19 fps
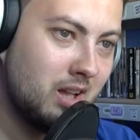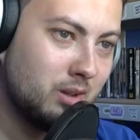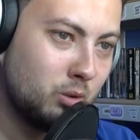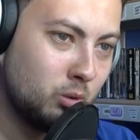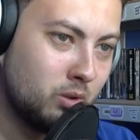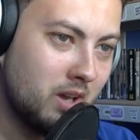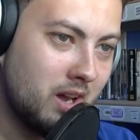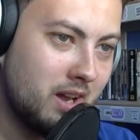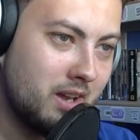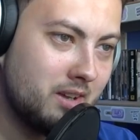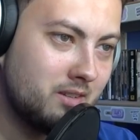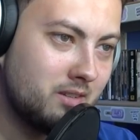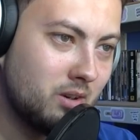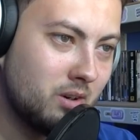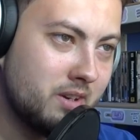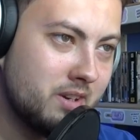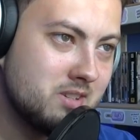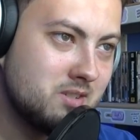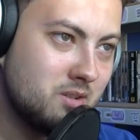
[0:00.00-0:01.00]
A tutaj
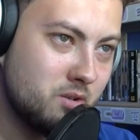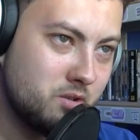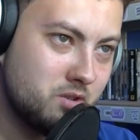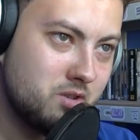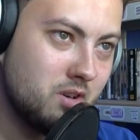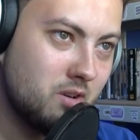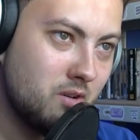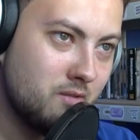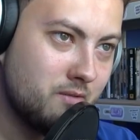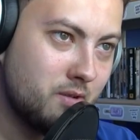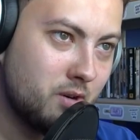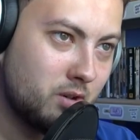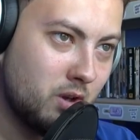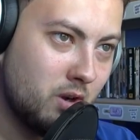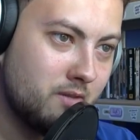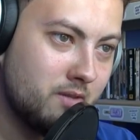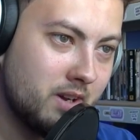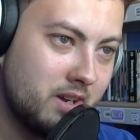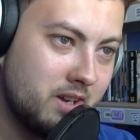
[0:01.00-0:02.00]
to jest dość
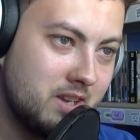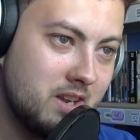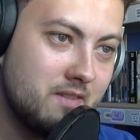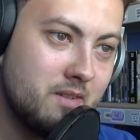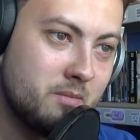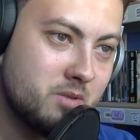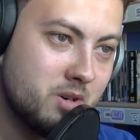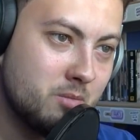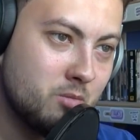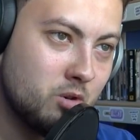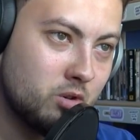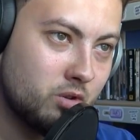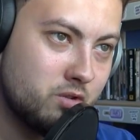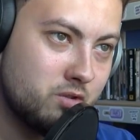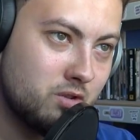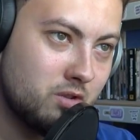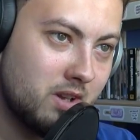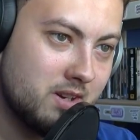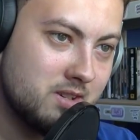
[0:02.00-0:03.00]
niekomfortowe i nie wiem, czemu
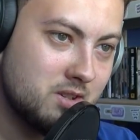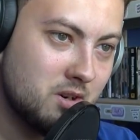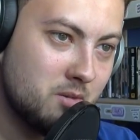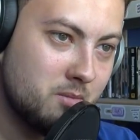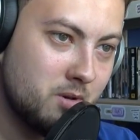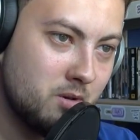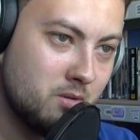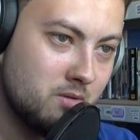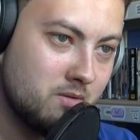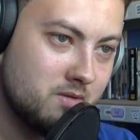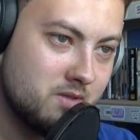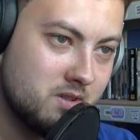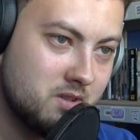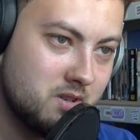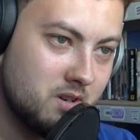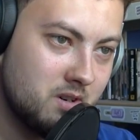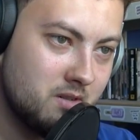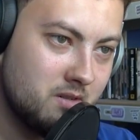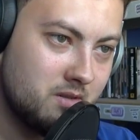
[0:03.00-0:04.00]
ktoś to tak zrobił, w
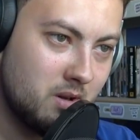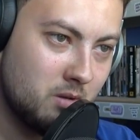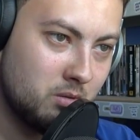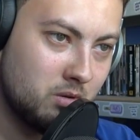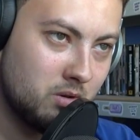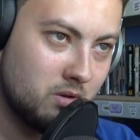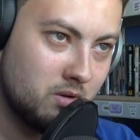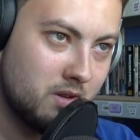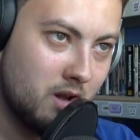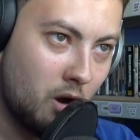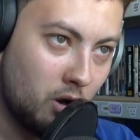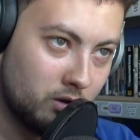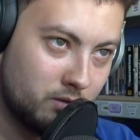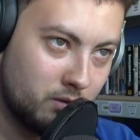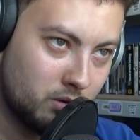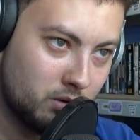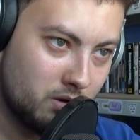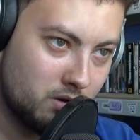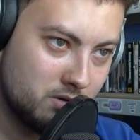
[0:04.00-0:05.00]
sensie dał to na
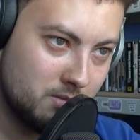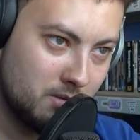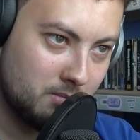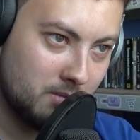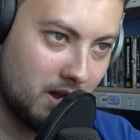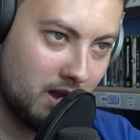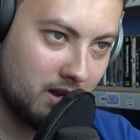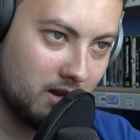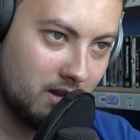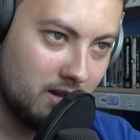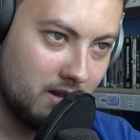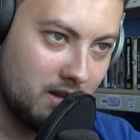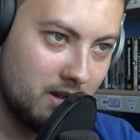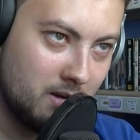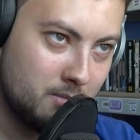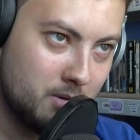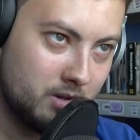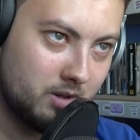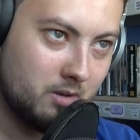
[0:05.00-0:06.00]
odwrót, rozumiem, tak?
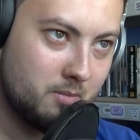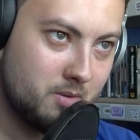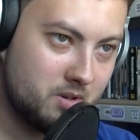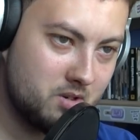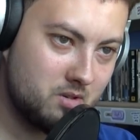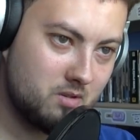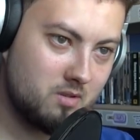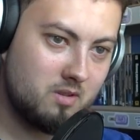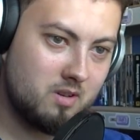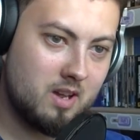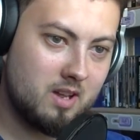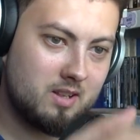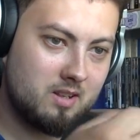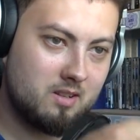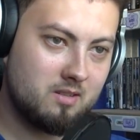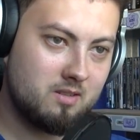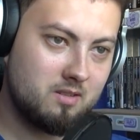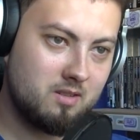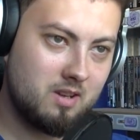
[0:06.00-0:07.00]
Powinno być
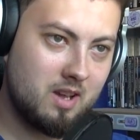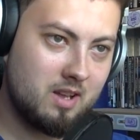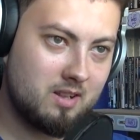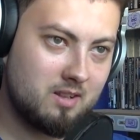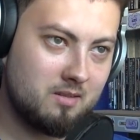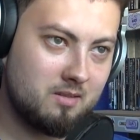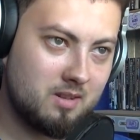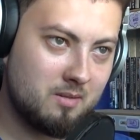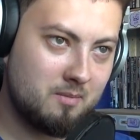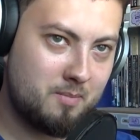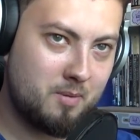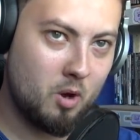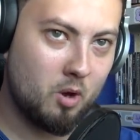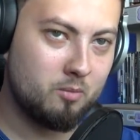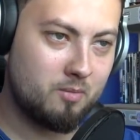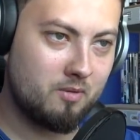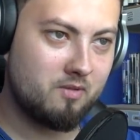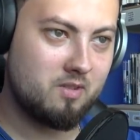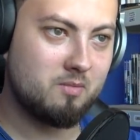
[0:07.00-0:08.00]
jeden, jeden, ten
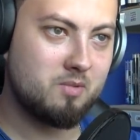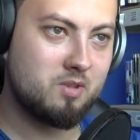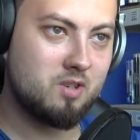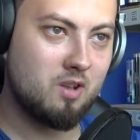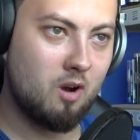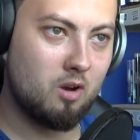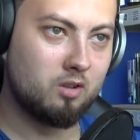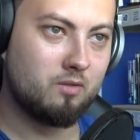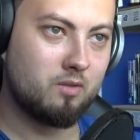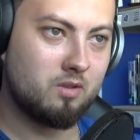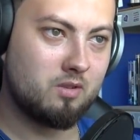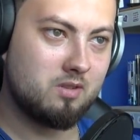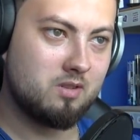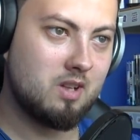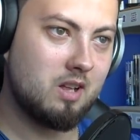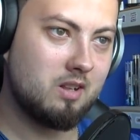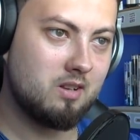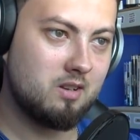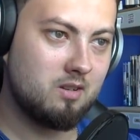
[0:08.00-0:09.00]
pion powinien być na odwrót,
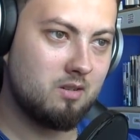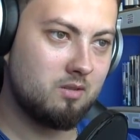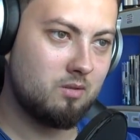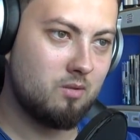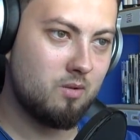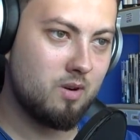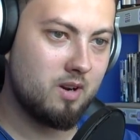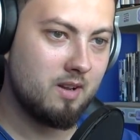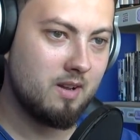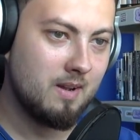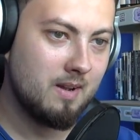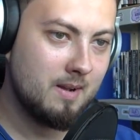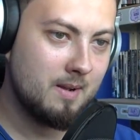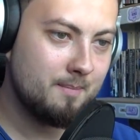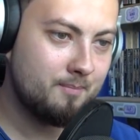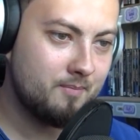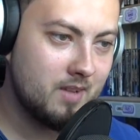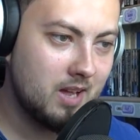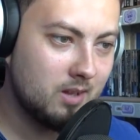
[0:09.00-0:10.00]
dany od góry
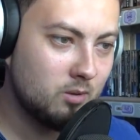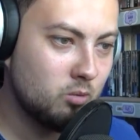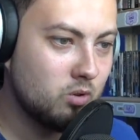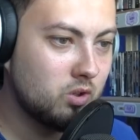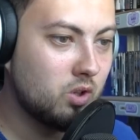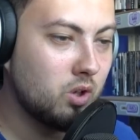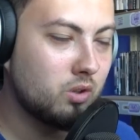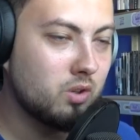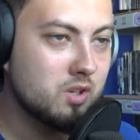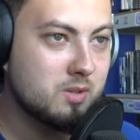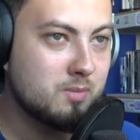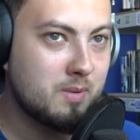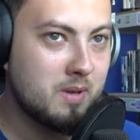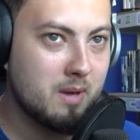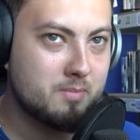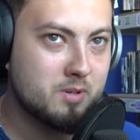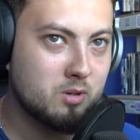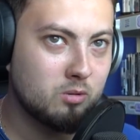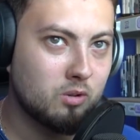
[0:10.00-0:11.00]
na dół. Kto to
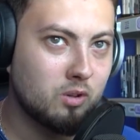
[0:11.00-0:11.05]
spieprzył?